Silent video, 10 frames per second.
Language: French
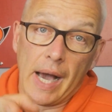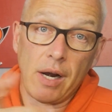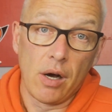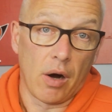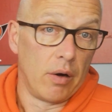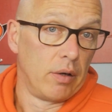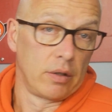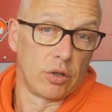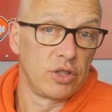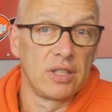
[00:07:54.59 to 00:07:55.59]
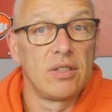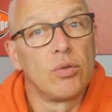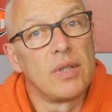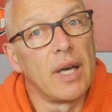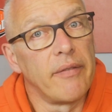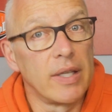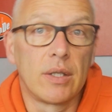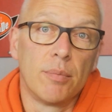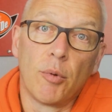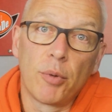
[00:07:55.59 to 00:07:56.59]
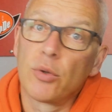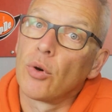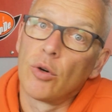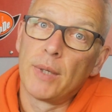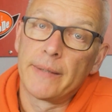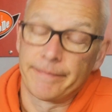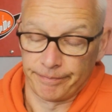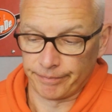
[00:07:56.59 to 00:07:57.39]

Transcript: Alors, quand j'ai discuté avec mon poteau Romain,